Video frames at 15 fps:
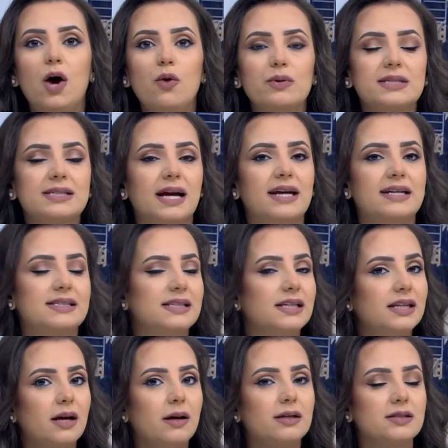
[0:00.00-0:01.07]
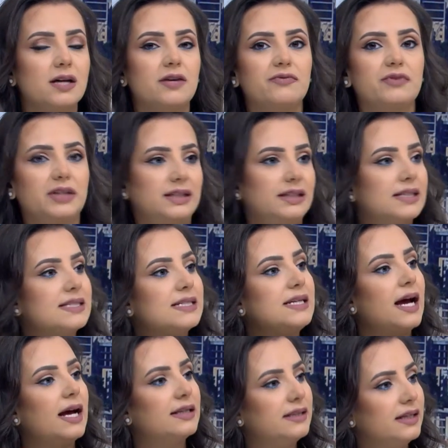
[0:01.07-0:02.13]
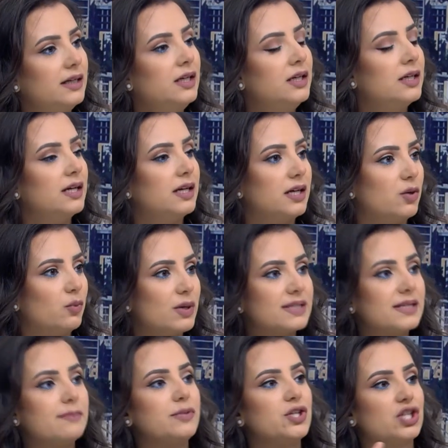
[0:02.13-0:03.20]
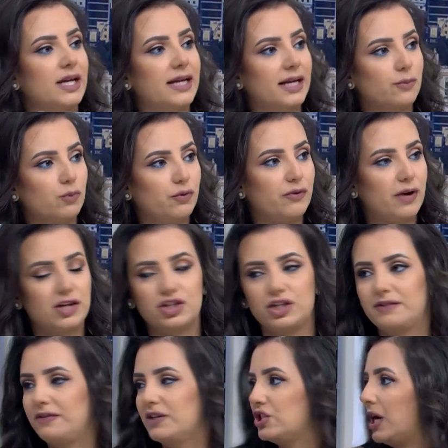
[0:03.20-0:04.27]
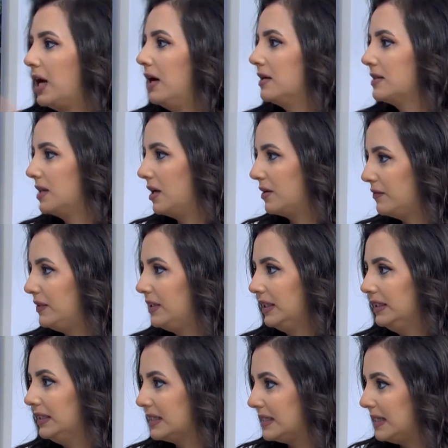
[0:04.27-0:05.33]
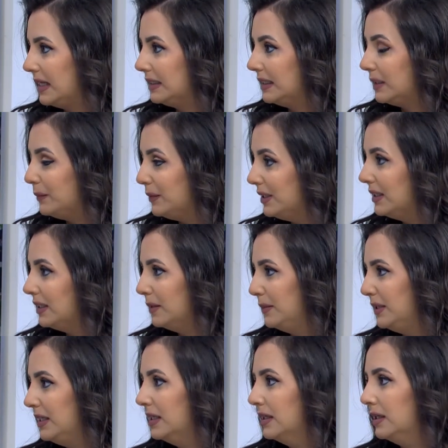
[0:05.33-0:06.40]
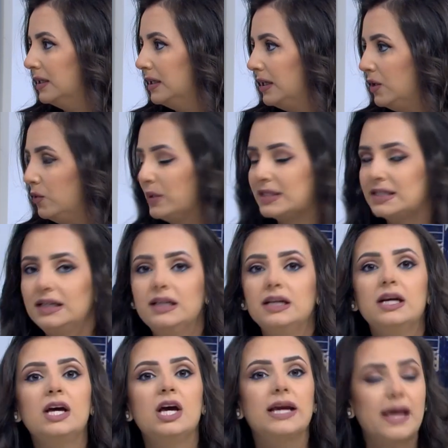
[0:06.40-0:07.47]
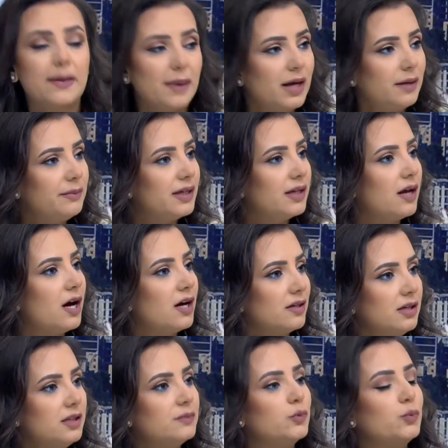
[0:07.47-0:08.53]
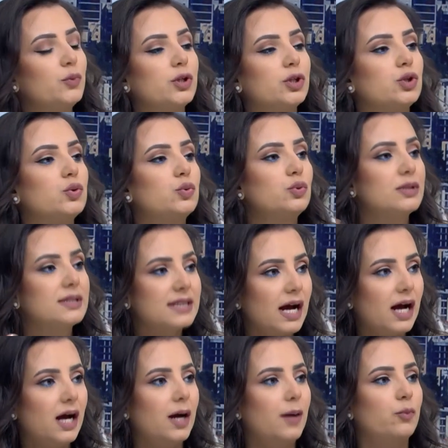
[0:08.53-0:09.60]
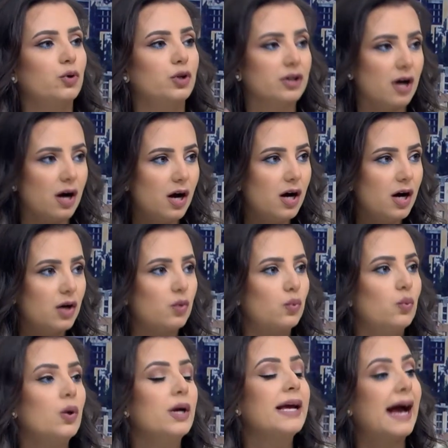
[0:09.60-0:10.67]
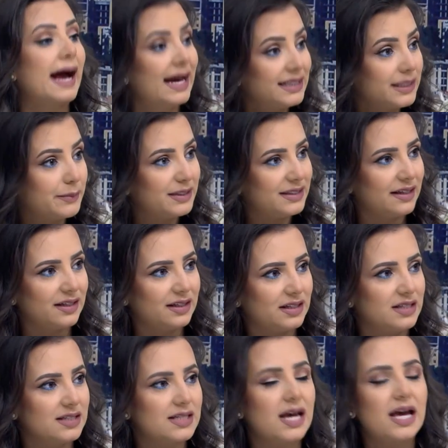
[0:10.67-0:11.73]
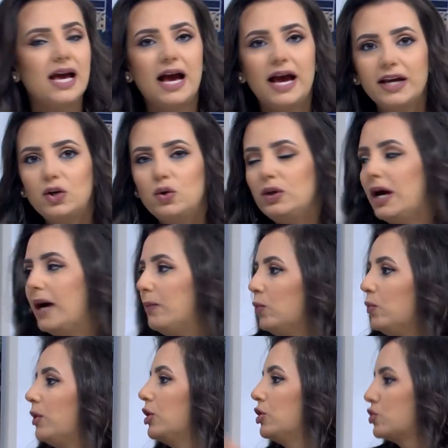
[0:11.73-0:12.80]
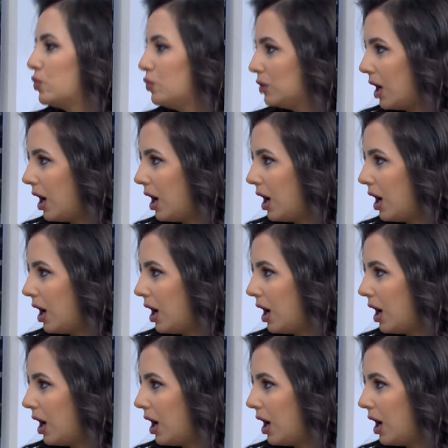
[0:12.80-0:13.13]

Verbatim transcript: او اذا حسينا صار في عندنا زياده آه، وزن بشكل مفاجئ فجاه صار في عندنا زياده كبيره بالوزن كمان من الاعراض ممكن يكون تعب وارهاق وعدم التركيز هاي كلها ممكن تكون